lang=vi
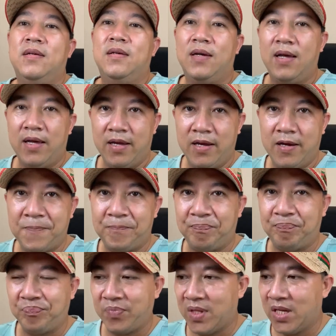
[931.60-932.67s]
Hey.
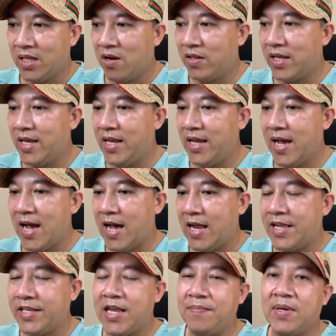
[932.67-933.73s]
Thôi thì
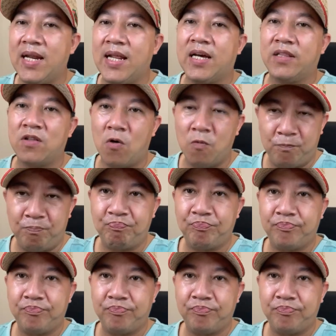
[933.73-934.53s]
livestream này kết thúc.